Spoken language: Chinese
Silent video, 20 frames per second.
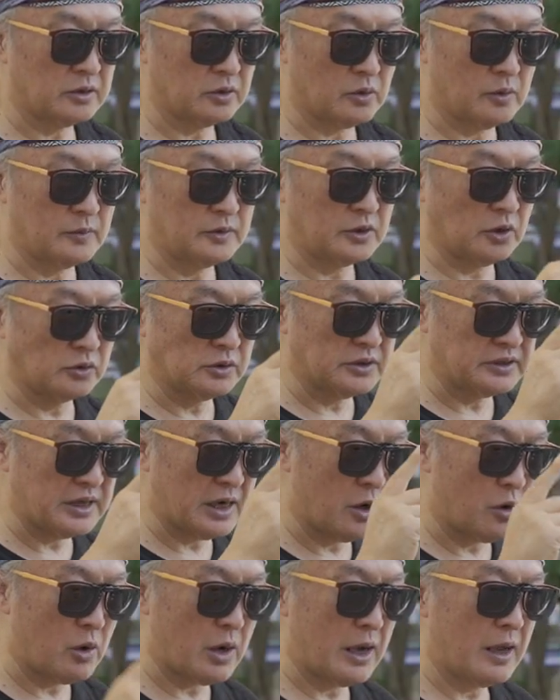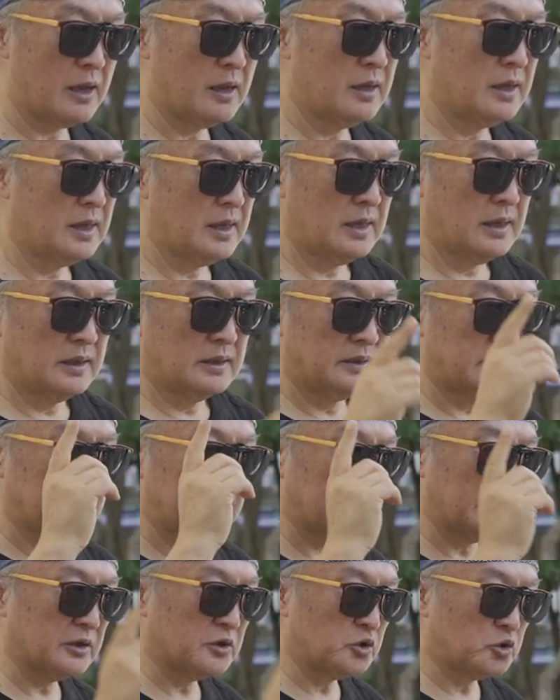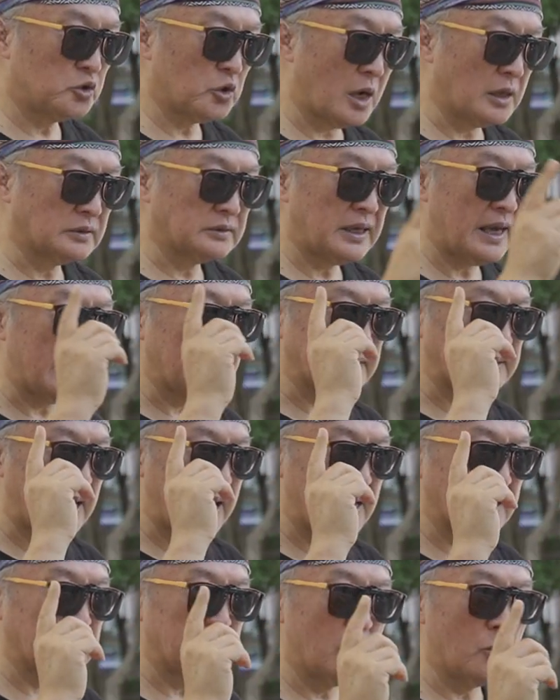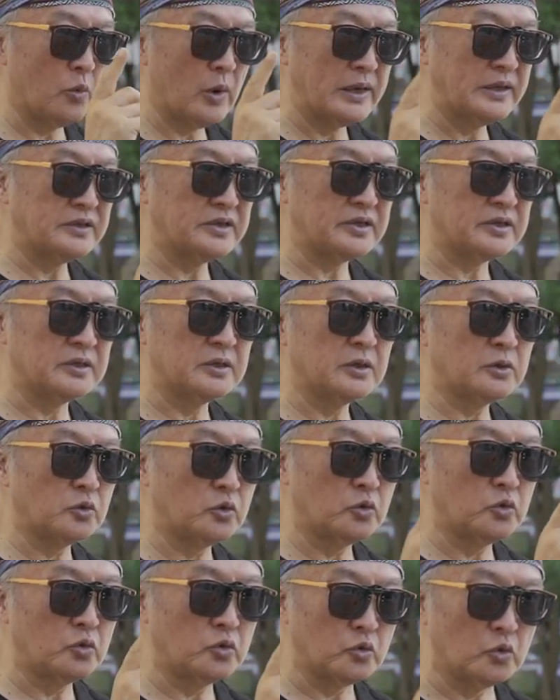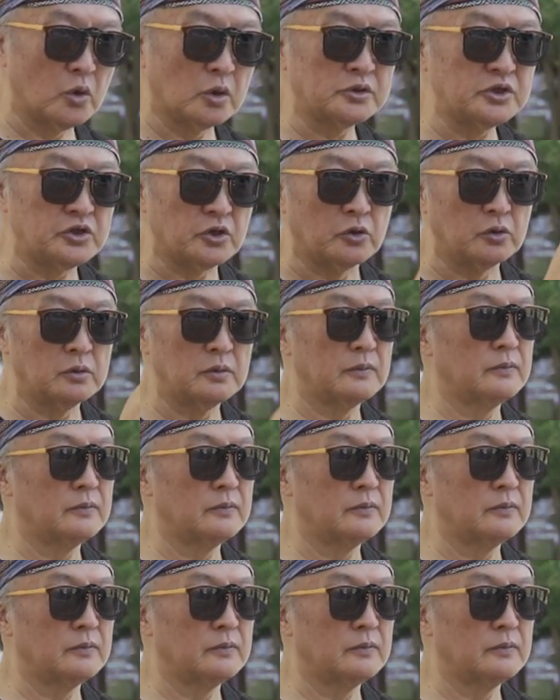我们都是这样画。这个状态它能维持多久？